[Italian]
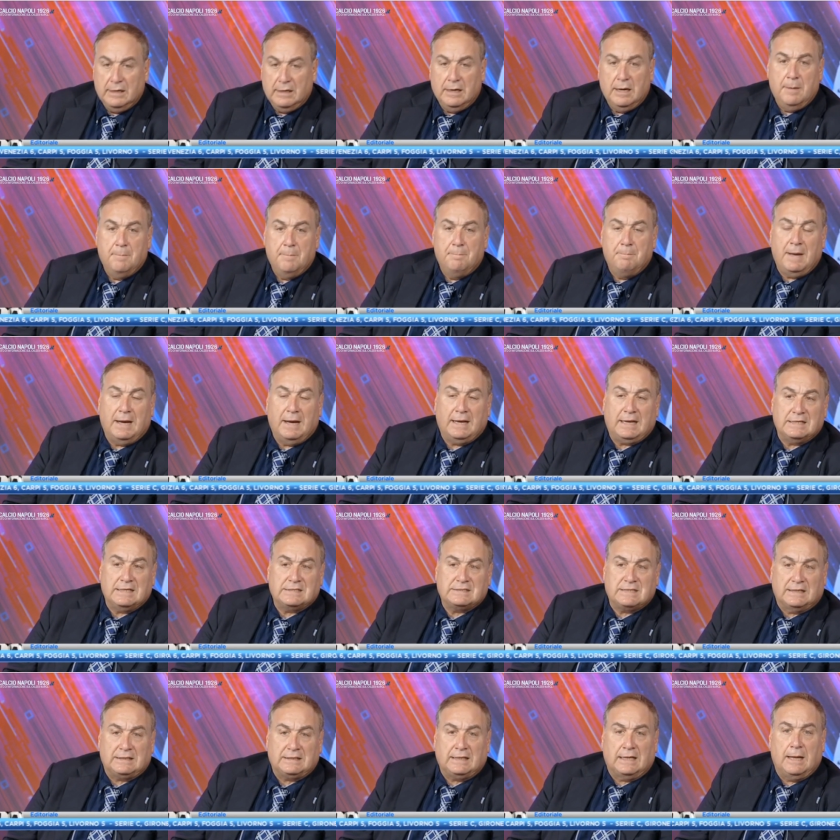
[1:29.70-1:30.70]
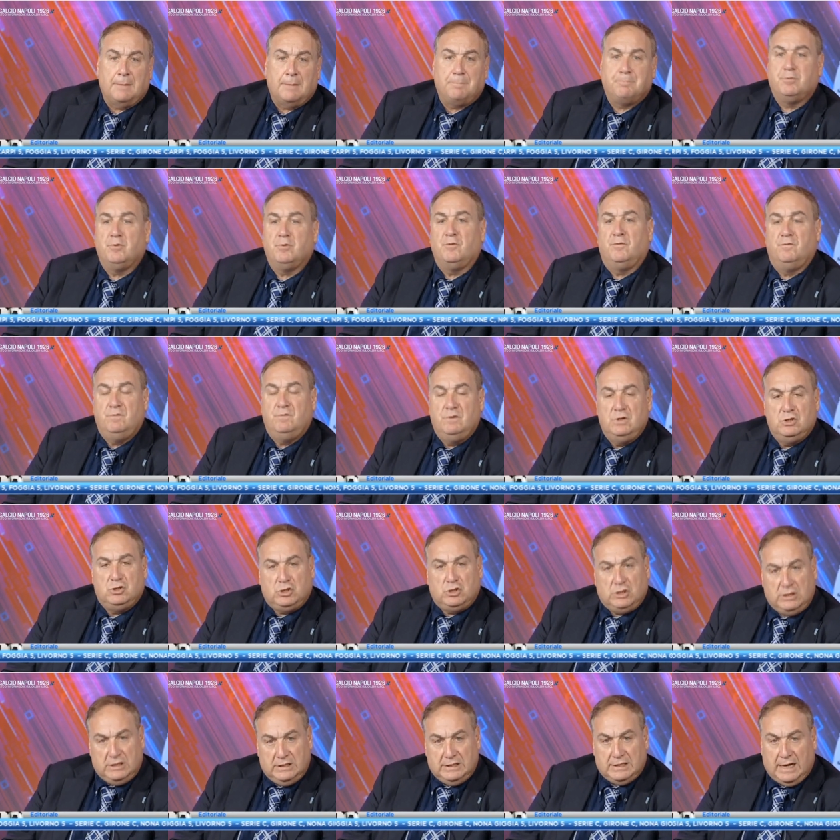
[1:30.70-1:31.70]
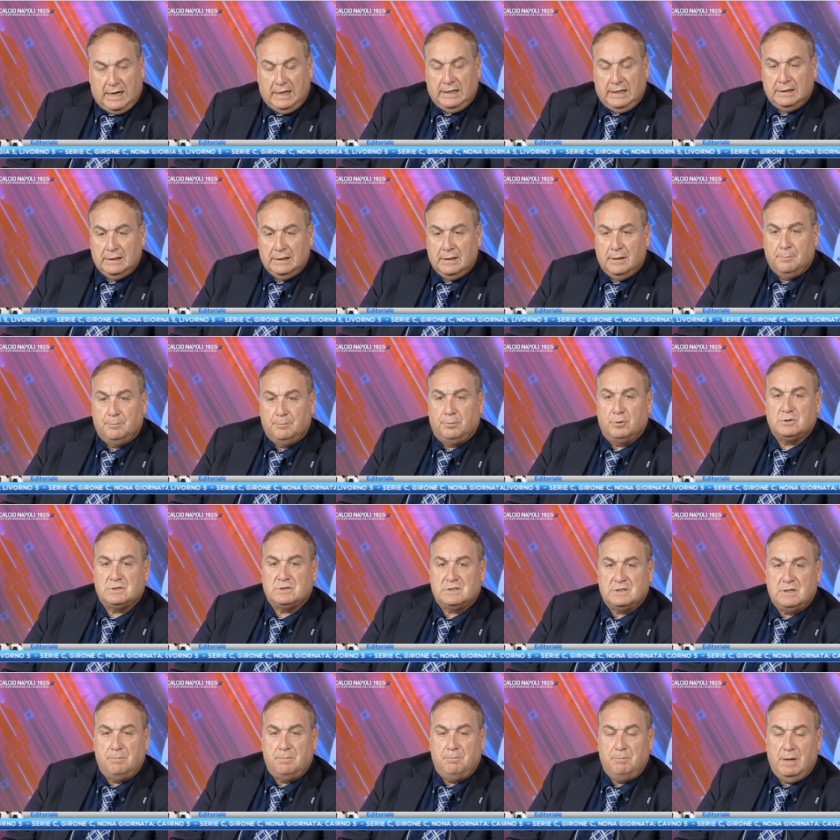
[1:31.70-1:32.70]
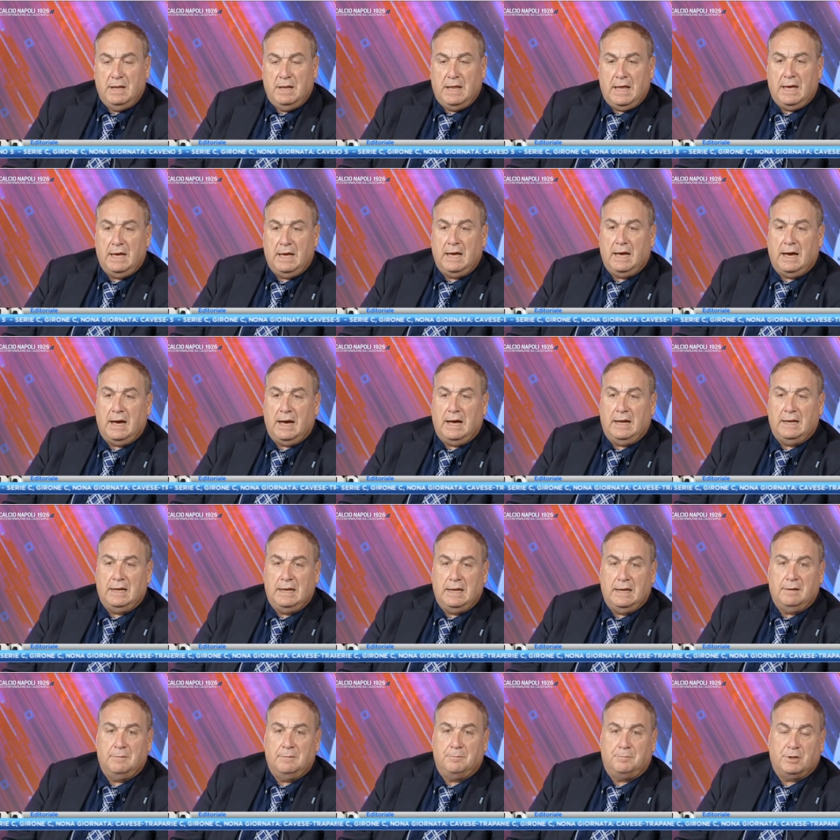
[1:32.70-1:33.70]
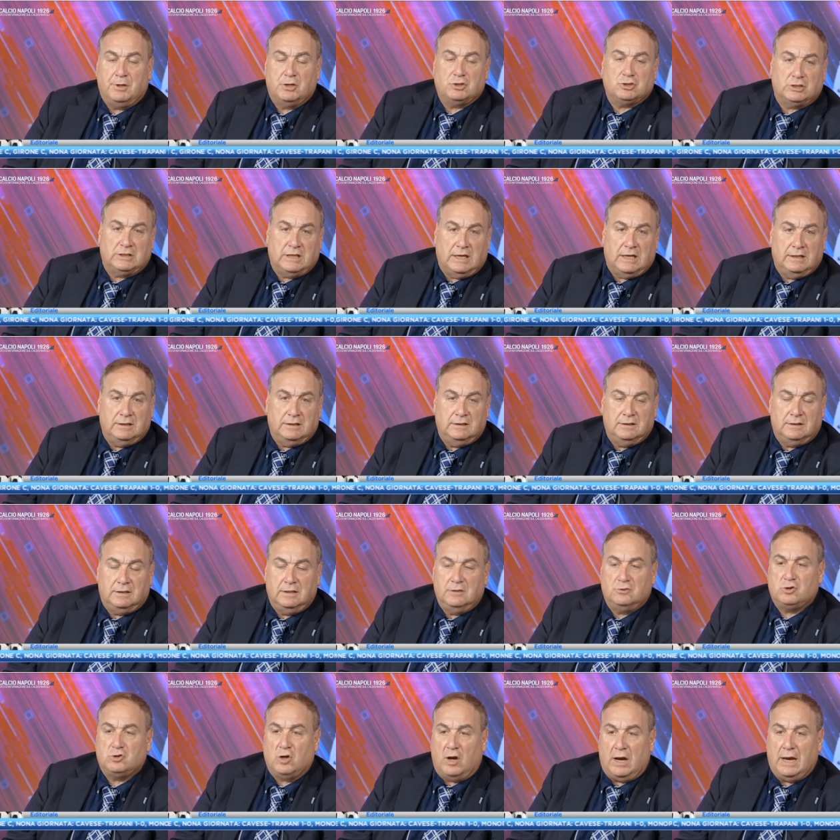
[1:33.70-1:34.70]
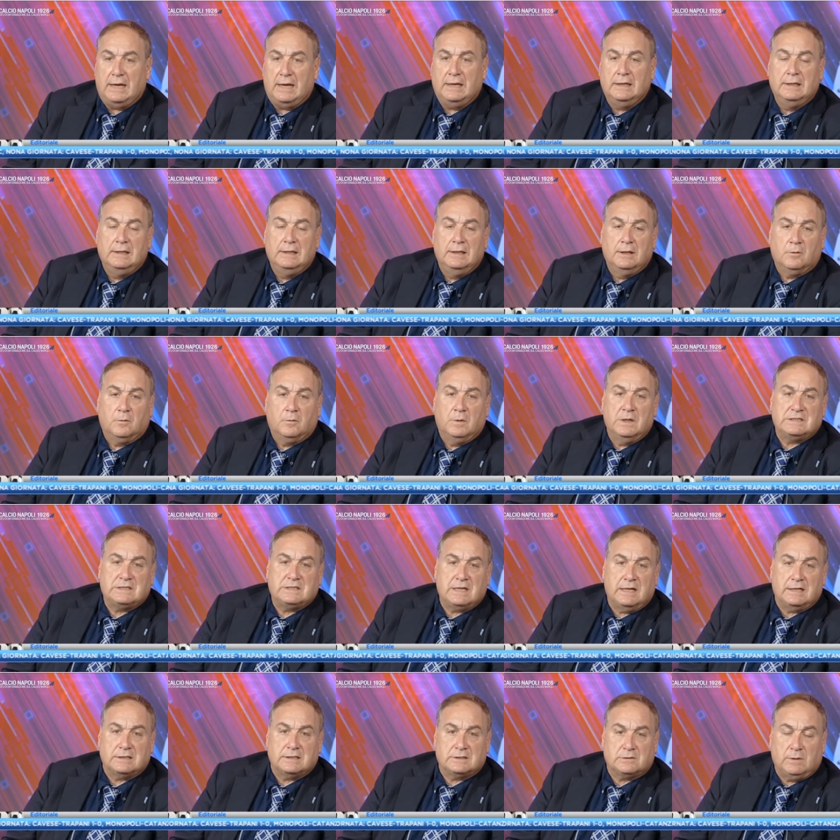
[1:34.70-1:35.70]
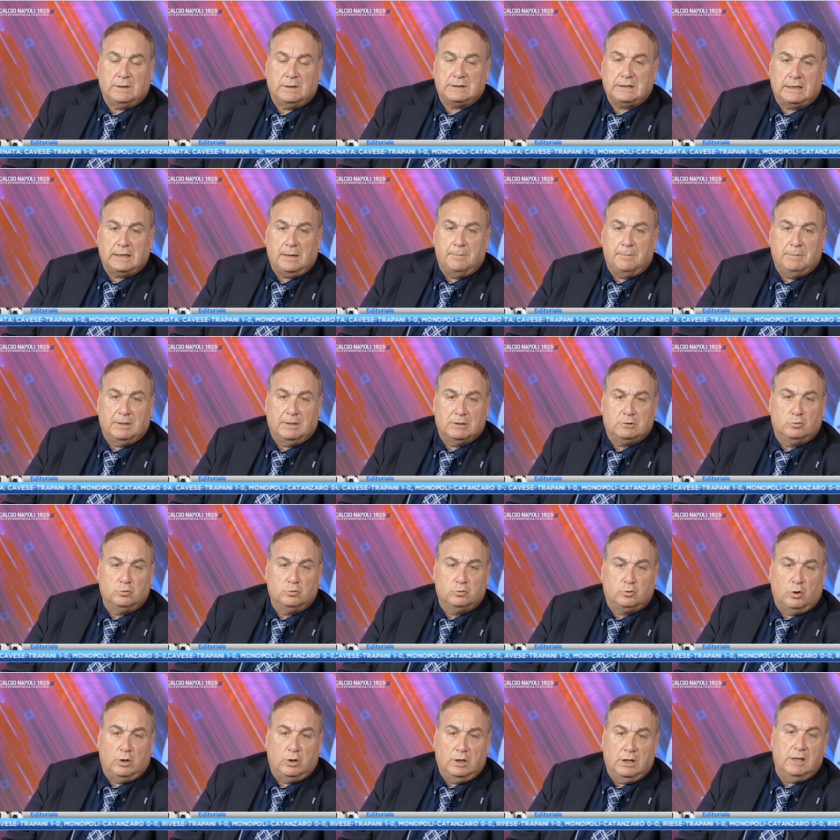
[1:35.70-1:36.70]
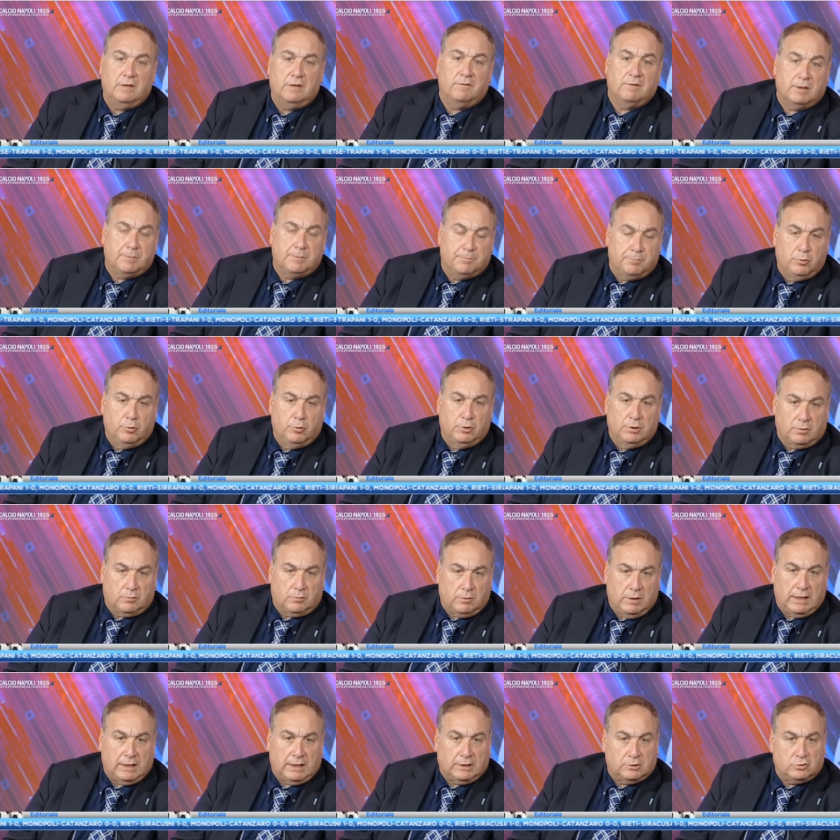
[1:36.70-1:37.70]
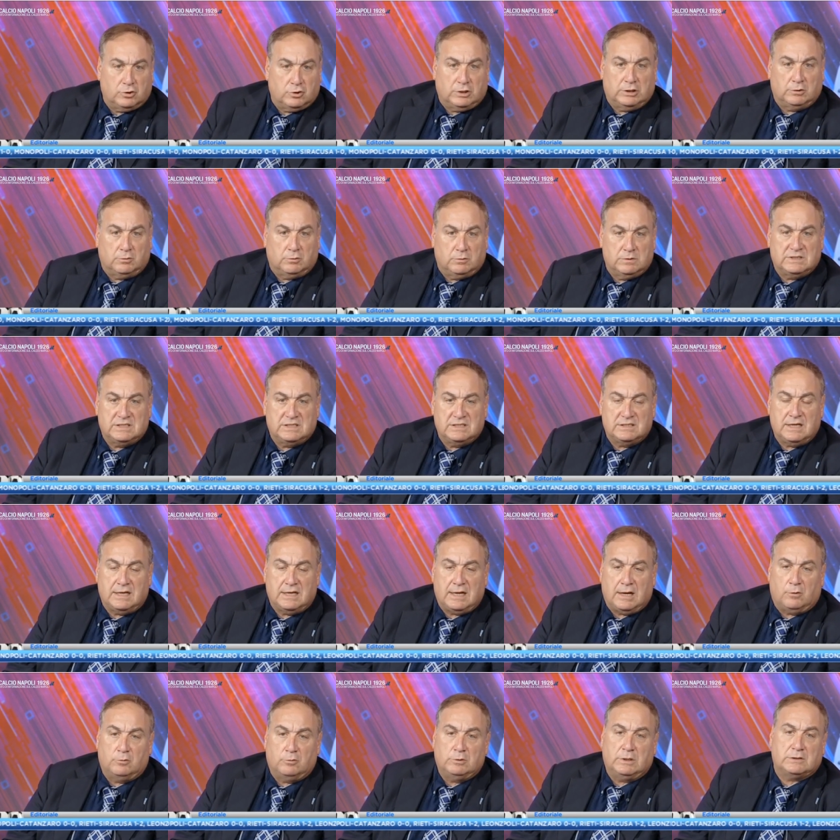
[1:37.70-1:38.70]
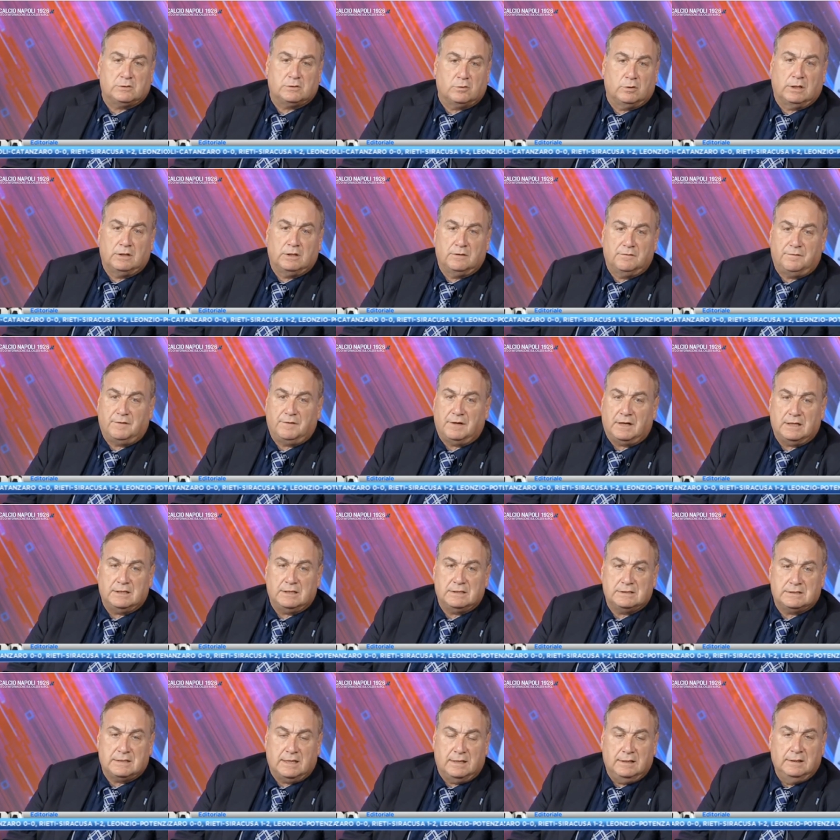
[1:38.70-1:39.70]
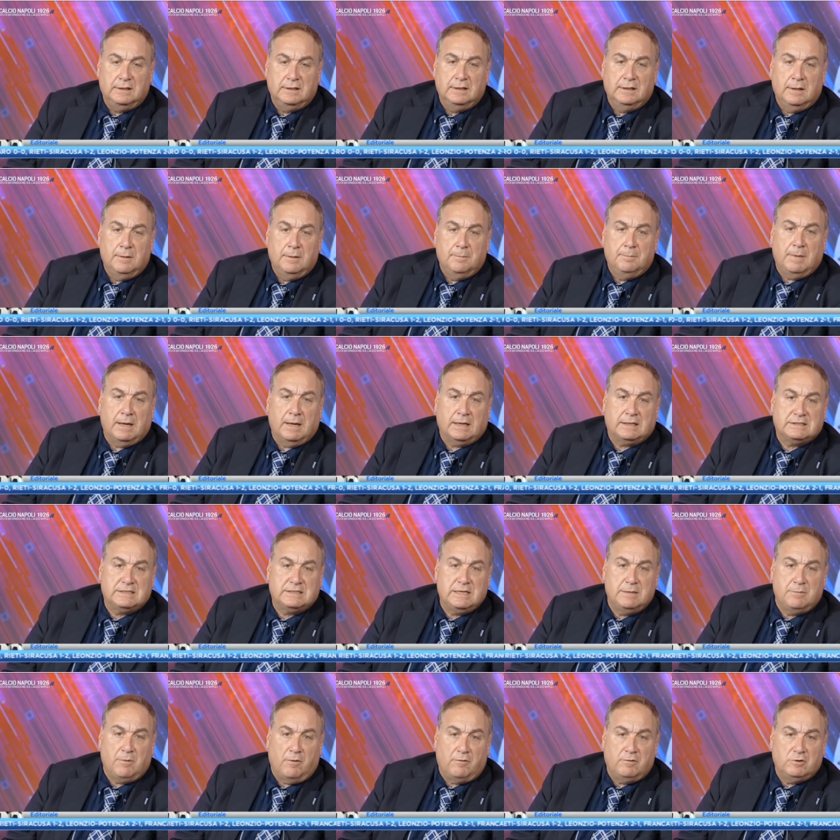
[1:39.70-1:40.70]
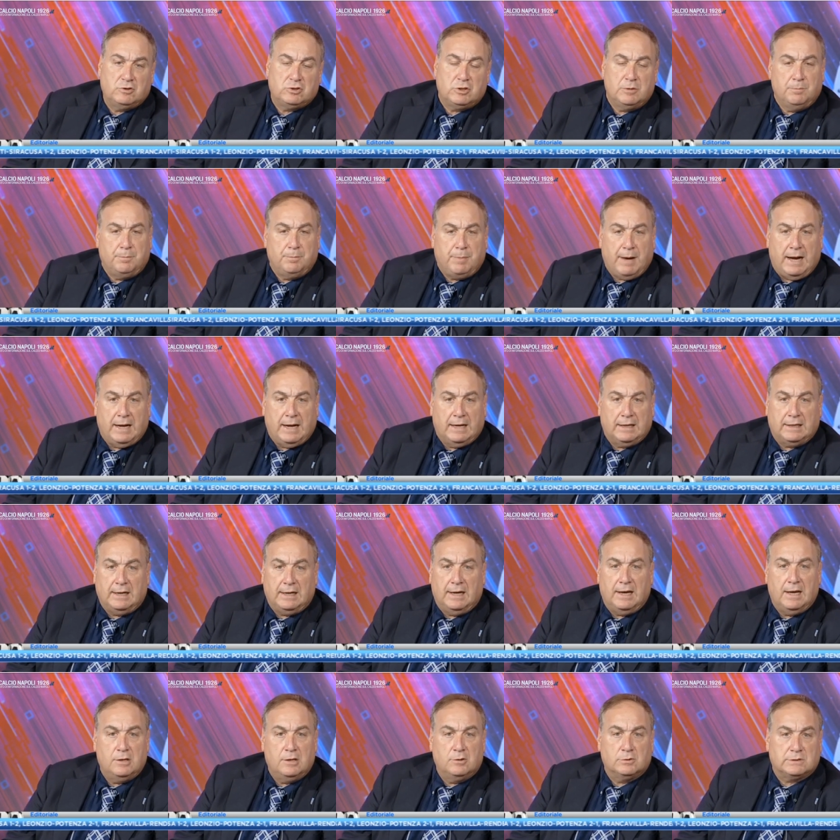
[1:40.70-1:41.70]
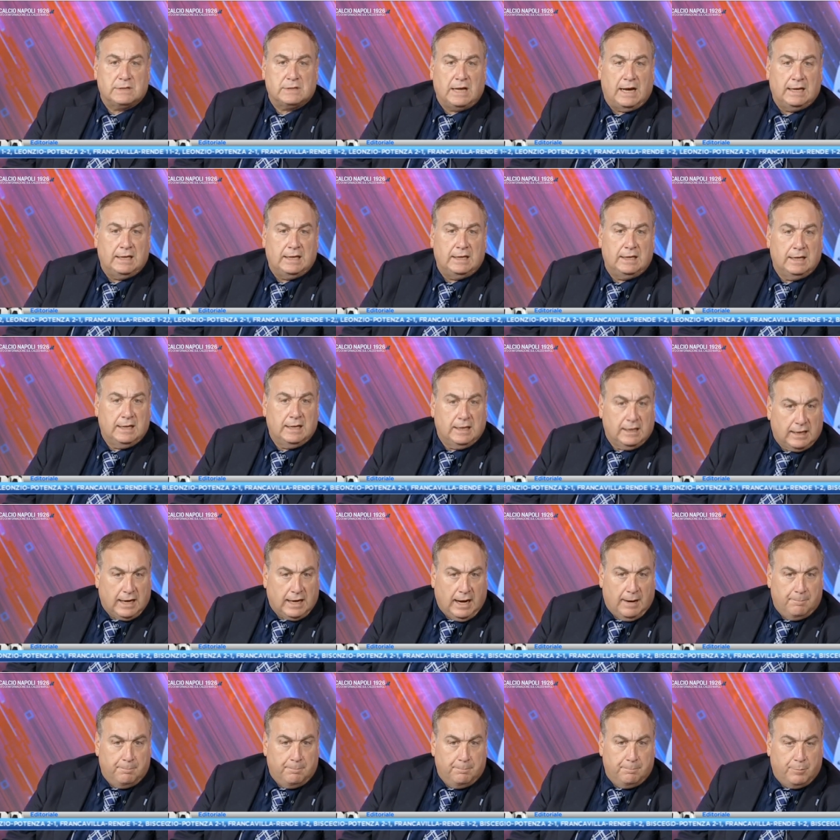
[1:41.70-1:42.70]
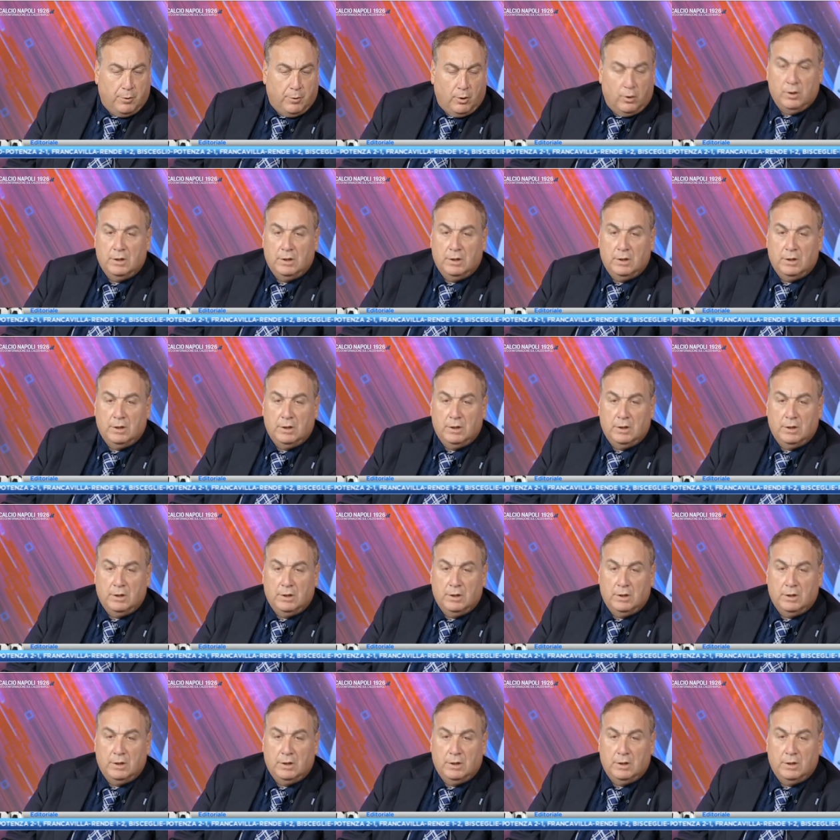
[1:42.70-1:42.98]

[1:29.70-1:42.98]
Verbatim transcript: ma che è stata la più vicina possibile alle precedenti. Cioè, questa è la squadra che ha battuto il Liverpool, quella che ha giocato questa sera, con una sola differenza, Maximovic in panca e Iosai in campo